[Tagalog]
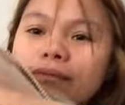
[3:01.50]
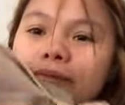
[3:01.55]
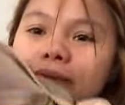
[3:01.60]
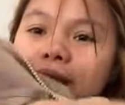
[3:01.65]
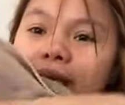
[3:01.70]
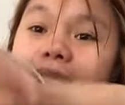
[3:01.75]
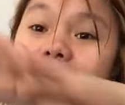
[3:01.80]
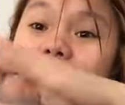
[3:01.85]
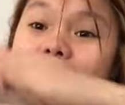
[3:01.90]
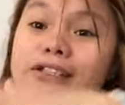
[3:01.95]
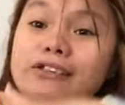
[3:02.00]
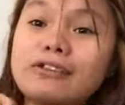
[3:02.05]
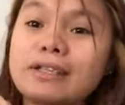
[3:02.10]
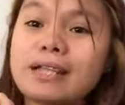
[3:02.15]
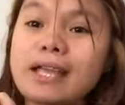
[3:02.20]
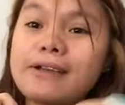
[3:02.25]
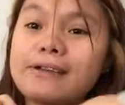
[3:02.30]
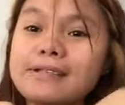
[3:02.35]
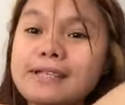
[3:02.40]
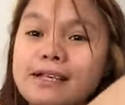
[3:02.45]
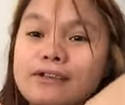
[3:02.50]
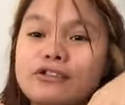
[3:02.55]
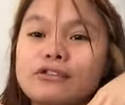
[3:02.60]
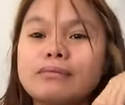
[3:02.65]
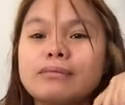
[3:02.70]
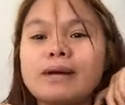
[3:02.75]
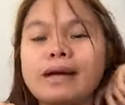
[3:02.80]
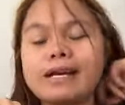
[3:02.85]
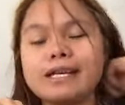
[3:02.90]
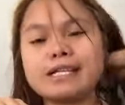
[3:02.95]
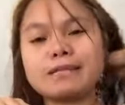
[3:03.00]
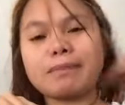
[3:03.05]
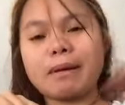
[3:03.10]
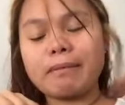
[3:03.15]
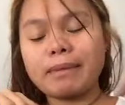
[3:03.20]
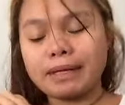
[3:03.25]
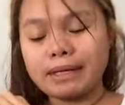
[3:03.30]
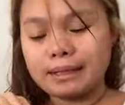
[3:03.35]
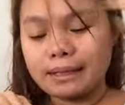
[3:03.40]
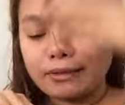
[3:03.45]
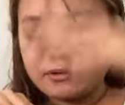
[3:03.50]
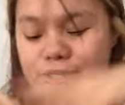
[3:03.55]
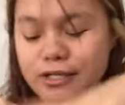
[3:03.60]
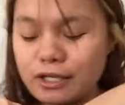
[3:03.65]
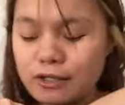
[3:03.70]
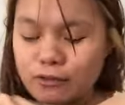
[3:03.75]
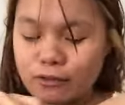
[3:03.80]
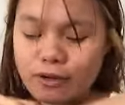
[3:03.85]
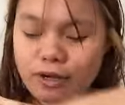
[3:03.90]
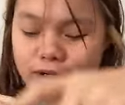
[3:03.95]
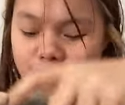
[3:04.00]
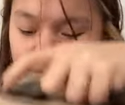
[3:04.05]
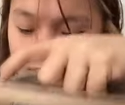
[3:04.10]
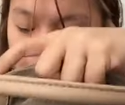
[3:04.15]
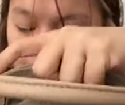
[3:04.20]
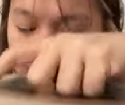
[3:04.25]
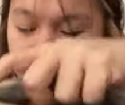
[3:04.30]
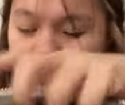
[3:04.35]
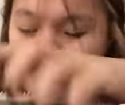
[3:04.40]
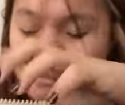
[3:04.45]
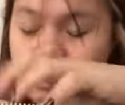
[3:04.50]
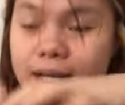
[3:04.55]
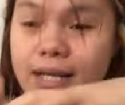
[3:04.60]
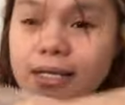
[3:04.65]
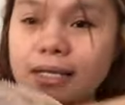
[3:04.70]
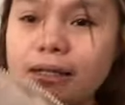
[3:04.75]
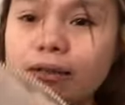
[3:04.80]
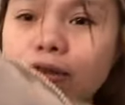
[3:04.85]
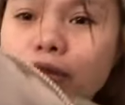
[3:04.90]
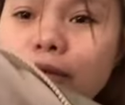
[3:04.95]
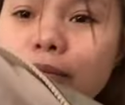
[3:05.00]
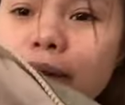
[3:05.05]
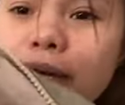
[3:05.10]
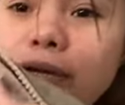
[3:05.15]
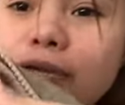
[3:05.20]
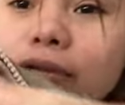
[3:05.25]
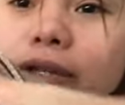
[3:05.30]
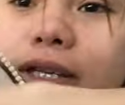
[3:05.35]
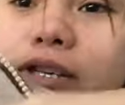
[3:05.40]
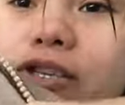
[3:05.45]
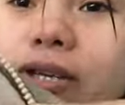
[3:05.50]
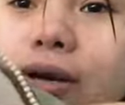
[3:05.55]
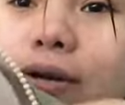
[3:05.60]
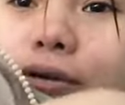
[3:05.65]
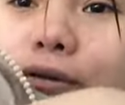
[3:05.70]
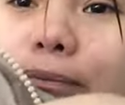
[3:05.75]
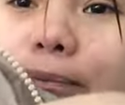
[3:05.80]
Next, dito na tayo sa loob, guys. Papakita ko sa inyo kung anong mga laman. Ito, meron din siyang